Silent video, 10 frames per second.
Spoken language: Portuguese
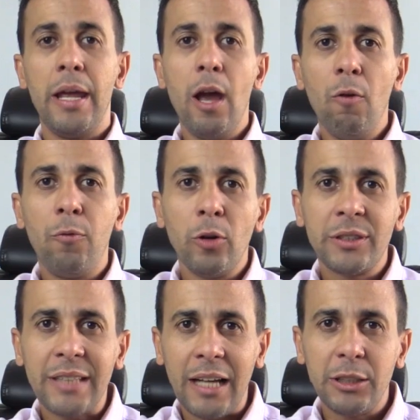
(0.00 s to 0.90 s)
eu vou
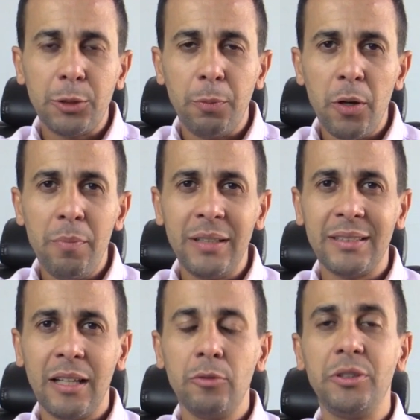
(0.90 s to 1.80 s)
estar
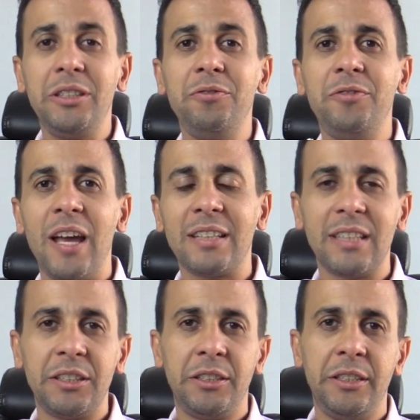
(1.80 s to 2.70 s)
disponibilizando
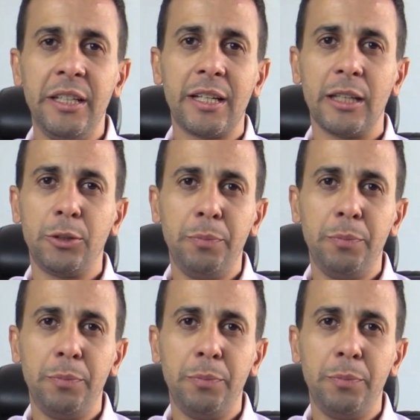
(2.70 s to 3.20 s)
diversas dicas,